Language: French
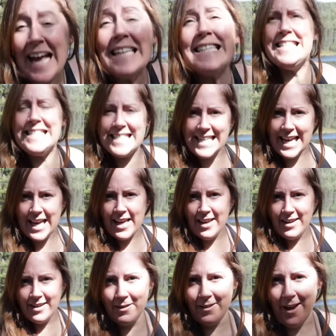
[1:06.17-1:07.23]
ans, dix ans
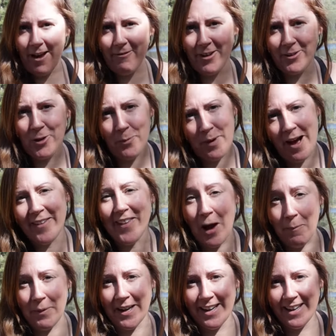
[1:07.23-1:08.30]
avant de te prendre
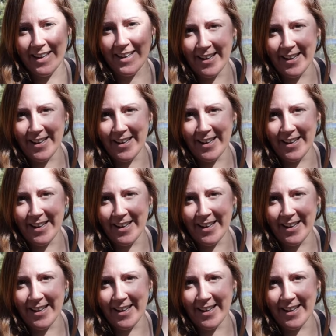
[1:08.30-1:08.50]
en main.